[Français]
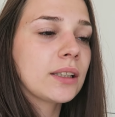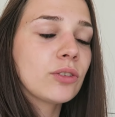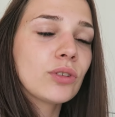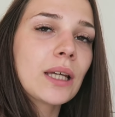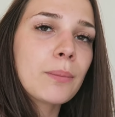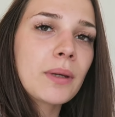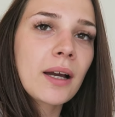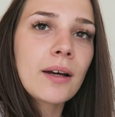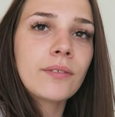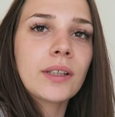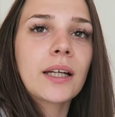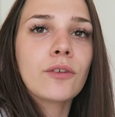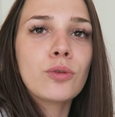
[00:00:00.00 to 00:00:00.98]
une caméra
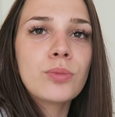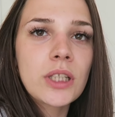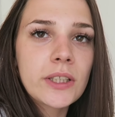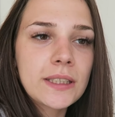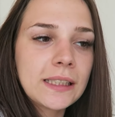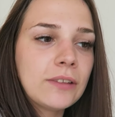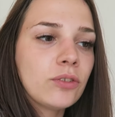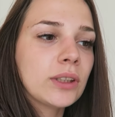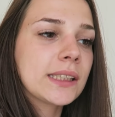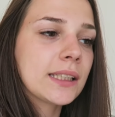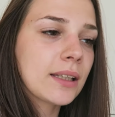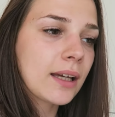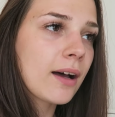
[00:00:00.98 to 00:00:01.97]
avec un objectif,
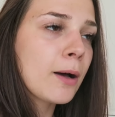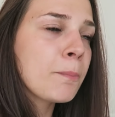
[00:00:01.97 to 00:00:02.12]
etc.